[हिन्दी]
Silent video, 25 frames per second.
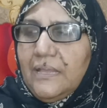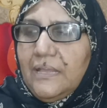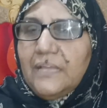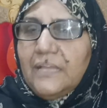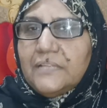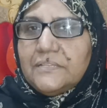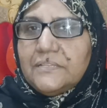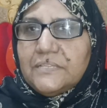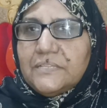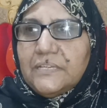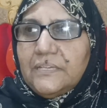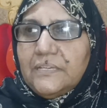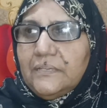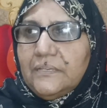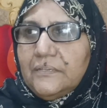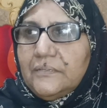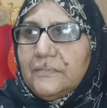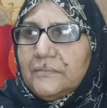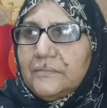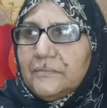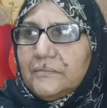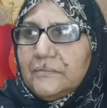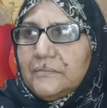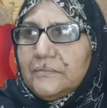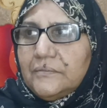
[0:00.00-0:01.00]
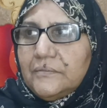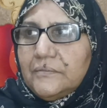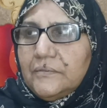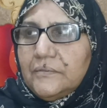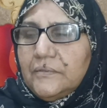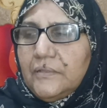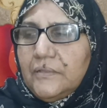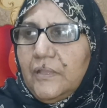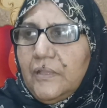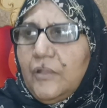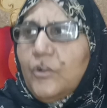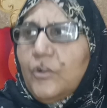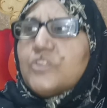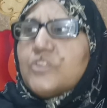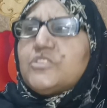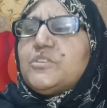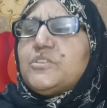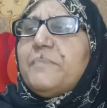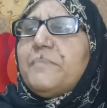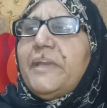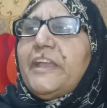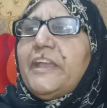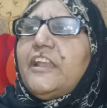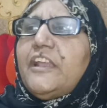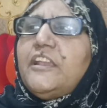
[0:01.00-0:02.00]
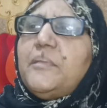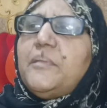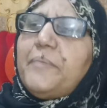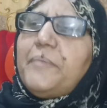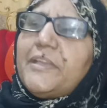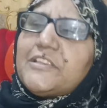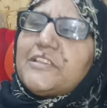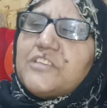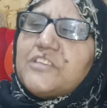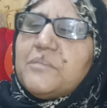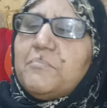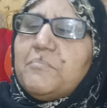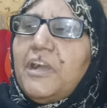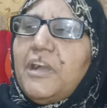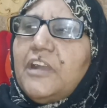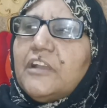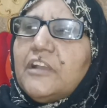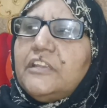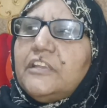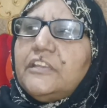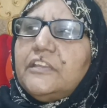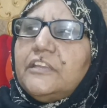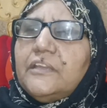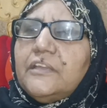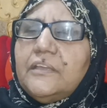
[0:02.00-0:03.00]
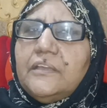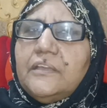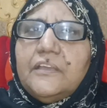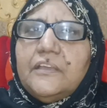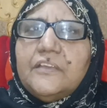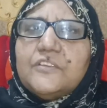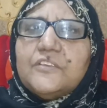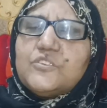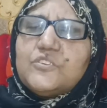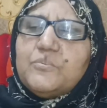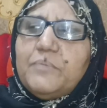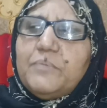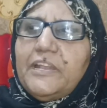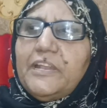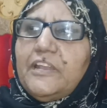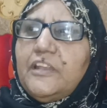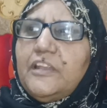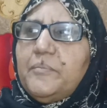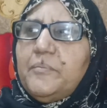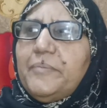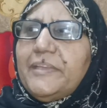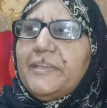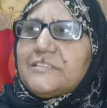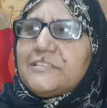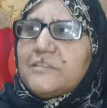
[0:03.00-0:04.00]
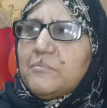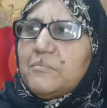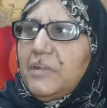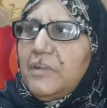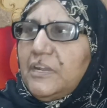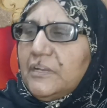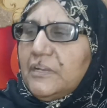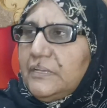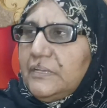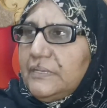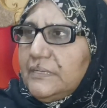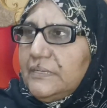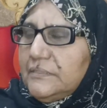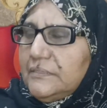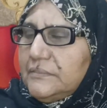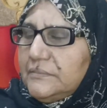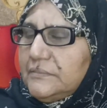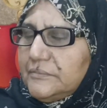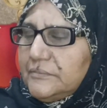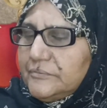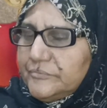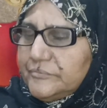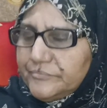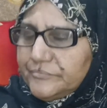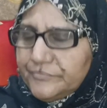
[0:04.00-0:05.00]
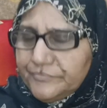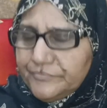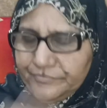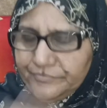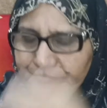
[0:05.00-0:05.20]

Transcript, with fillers: हाँ जी ने पैसे अच्छा मांग लिया सुमेरा ने पैसे मांग सुमेर